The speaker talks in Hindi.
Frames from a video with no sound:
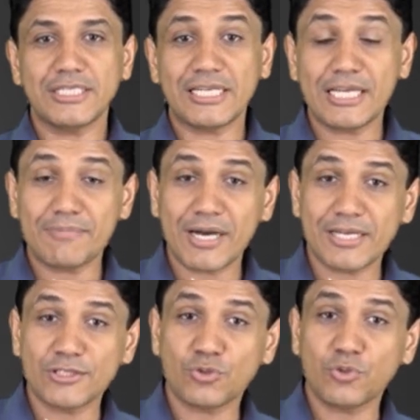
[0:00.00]
इसलिए
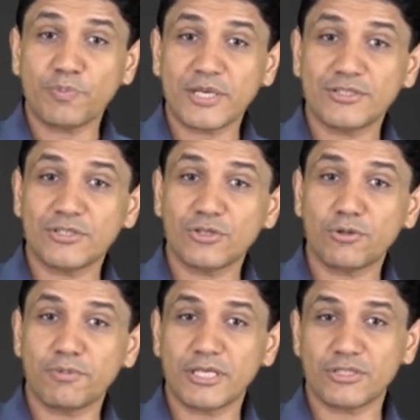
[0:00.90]
माइनस टू प्लस
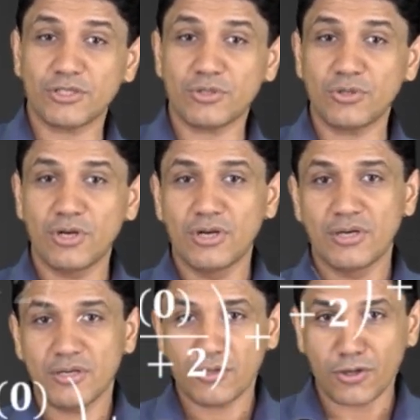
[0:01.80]
ज़ीरो प्लस ज़ीरो
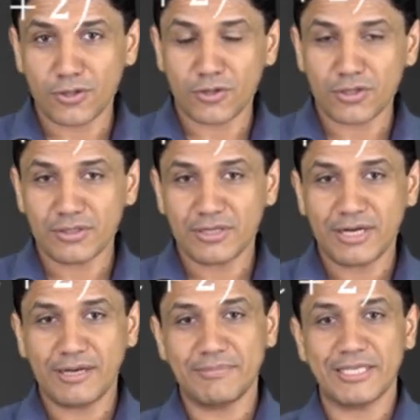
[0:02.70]
डॉट डॉट
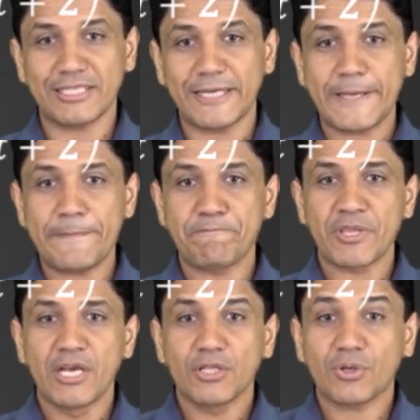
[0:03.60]
हम लिख देंगे
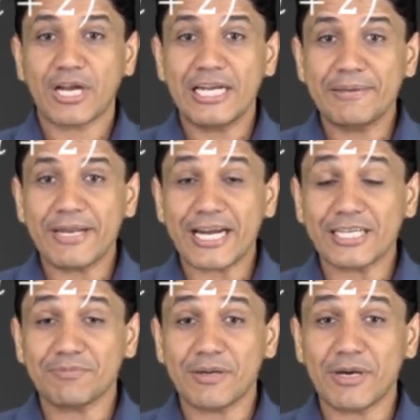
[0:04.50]
तो कर्ली
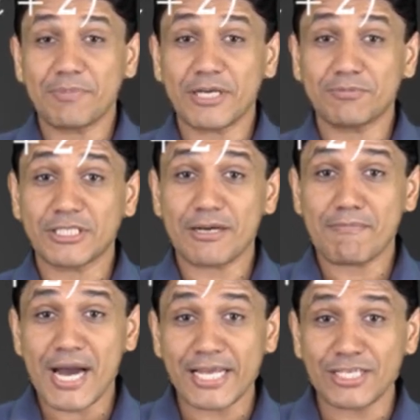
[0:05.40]
ब्रैकेट्स में हमारे पास बचा
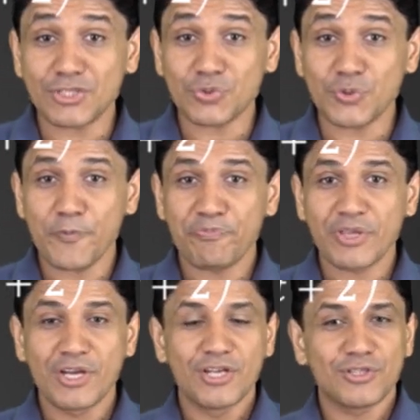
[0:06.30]
माइनस टू
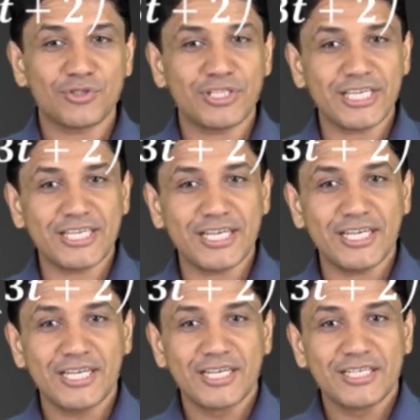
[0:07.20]
तो देखिए
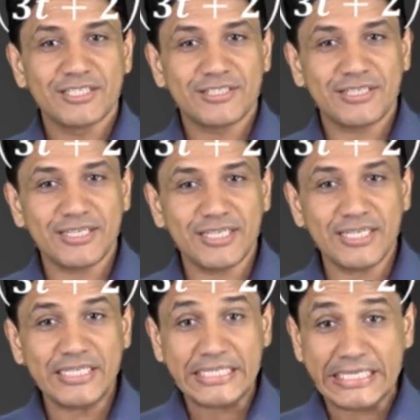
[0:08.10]

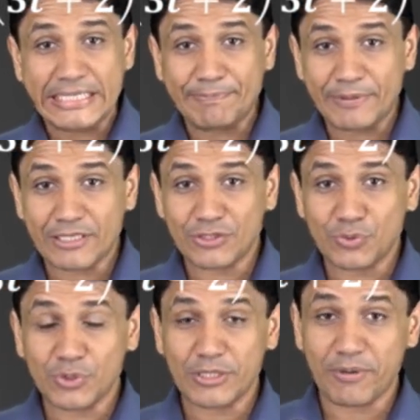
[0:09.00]
थ्री टी प्लस
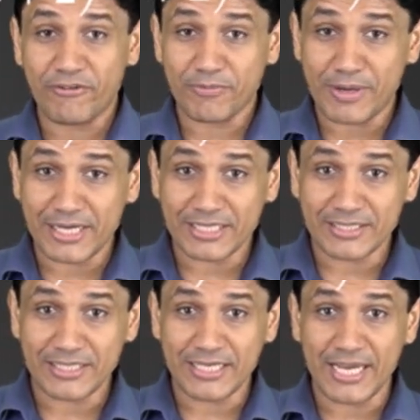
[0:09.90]
टू की पावर
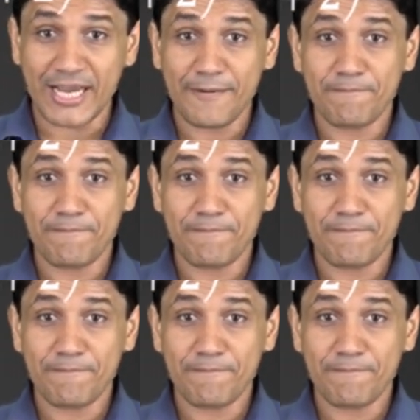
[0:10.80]
माइनस थ्री है